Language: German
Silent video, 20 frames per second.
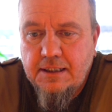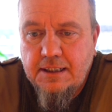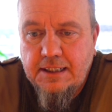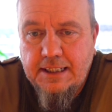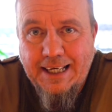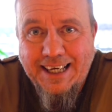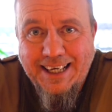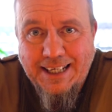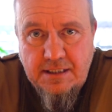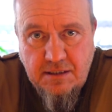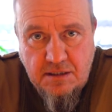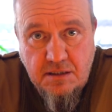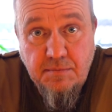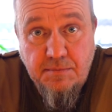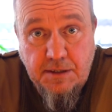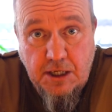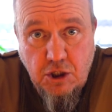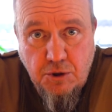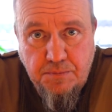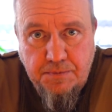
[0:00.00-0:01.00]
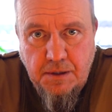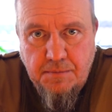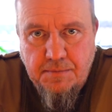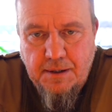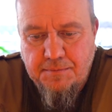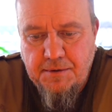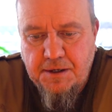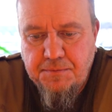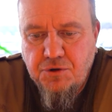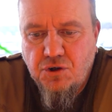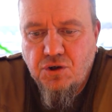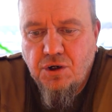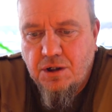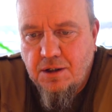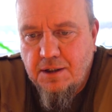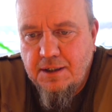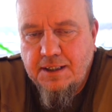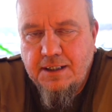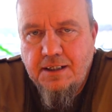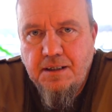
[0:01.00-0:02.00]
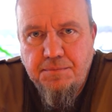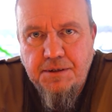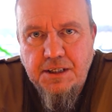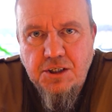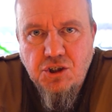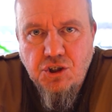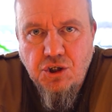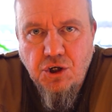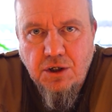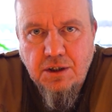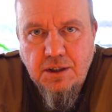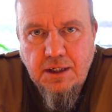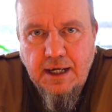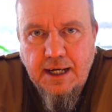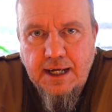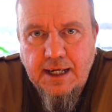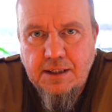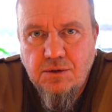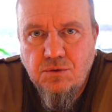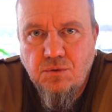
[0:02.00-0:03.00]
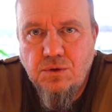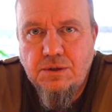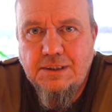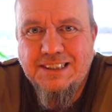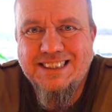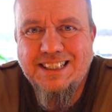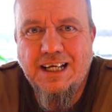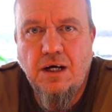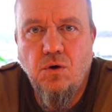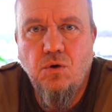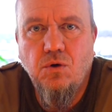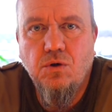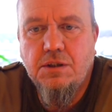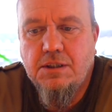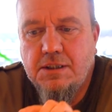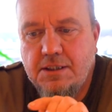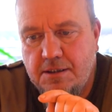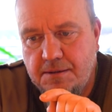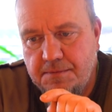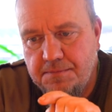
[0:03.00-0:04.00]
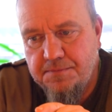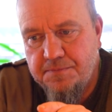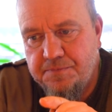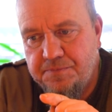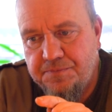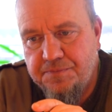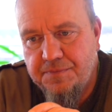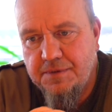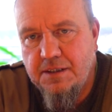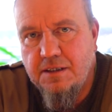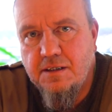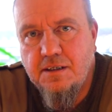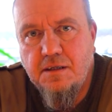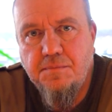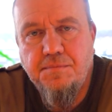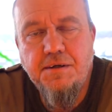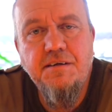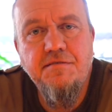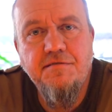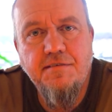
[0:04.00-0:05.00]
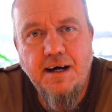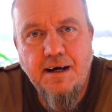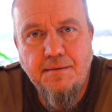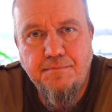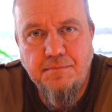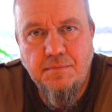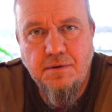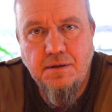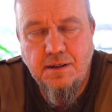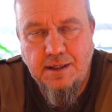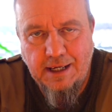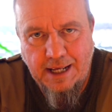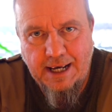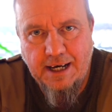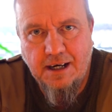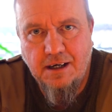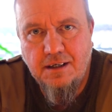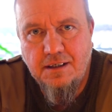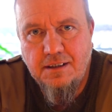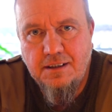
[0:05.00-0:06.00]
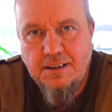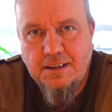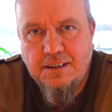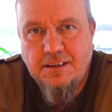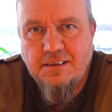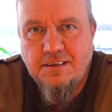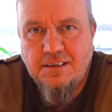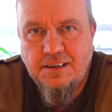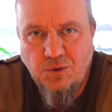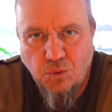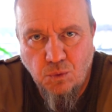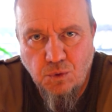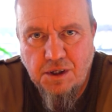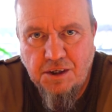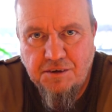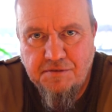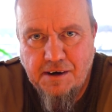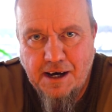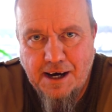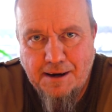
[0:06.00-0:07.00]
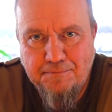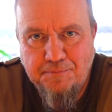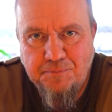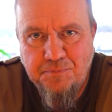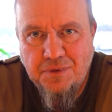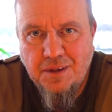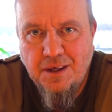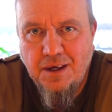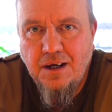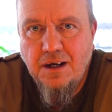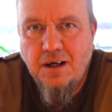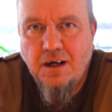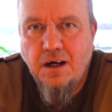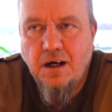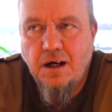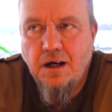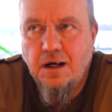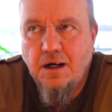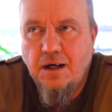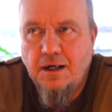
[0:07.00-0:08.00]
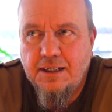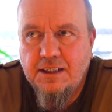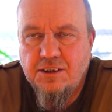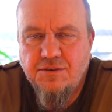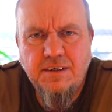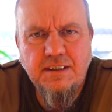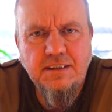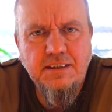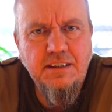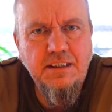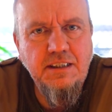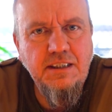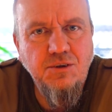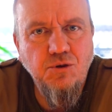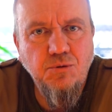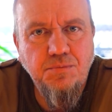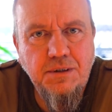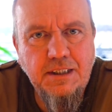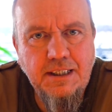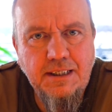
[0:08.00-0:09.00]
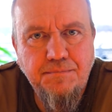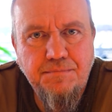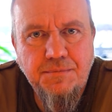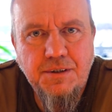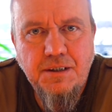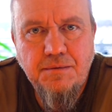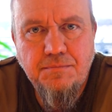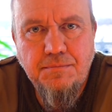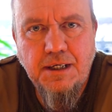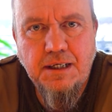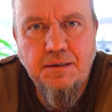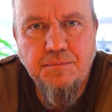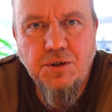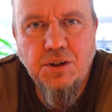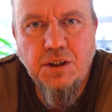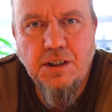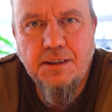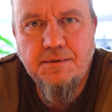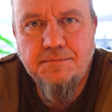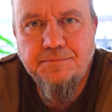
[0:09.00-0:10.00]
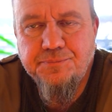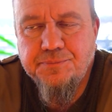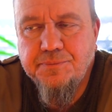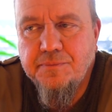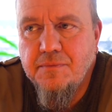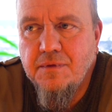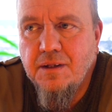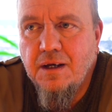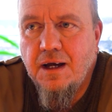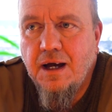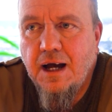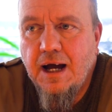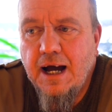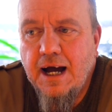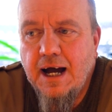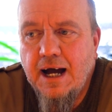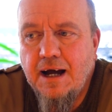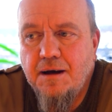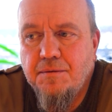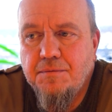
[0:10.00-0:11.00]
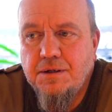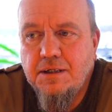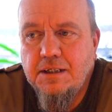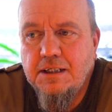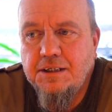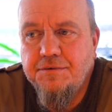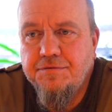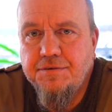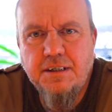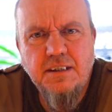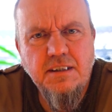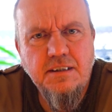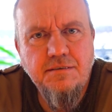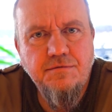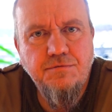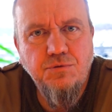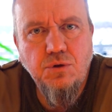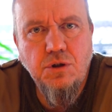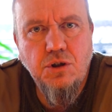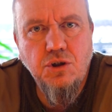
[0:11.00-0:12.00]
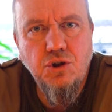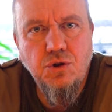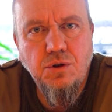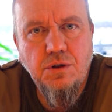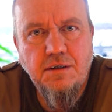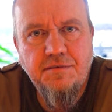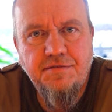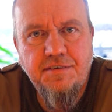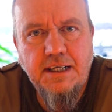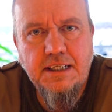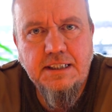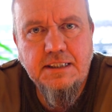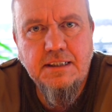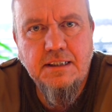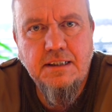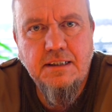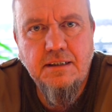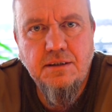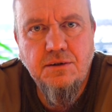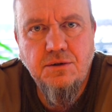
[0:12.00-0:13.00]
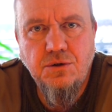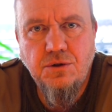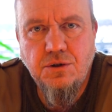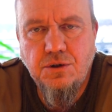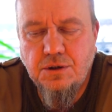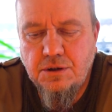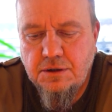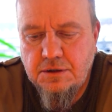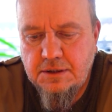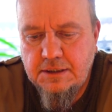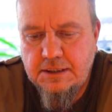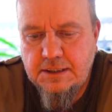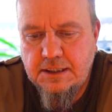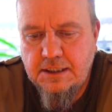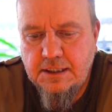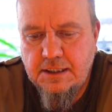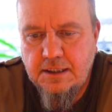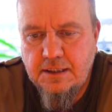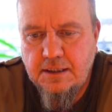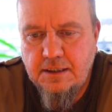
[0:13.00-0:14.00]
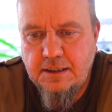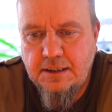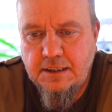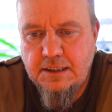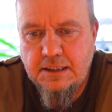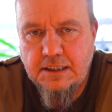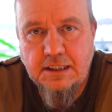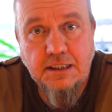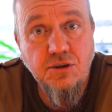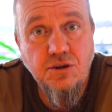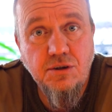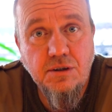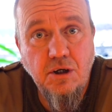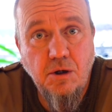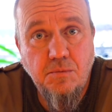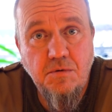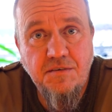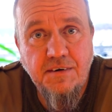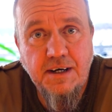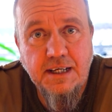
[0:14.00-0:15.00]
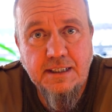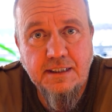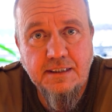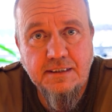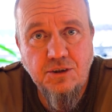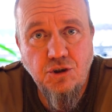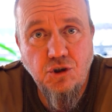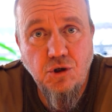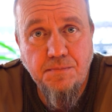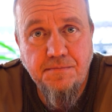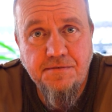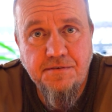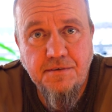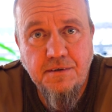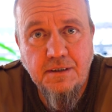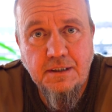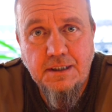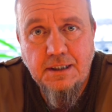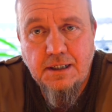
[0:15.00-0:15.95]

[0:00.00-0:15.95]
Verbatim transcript: geht zum Beispiel beim Imker in die Bienenstöcke rein und saugt die Bienenwaben leer, die Honigwaben. Äh, deswegen sind die nicht so beliebt bei Imkern, aber ich finde es ein wunderschöner Falter und äh, ich kann es kaum erwarten, dass sie schlüpfen.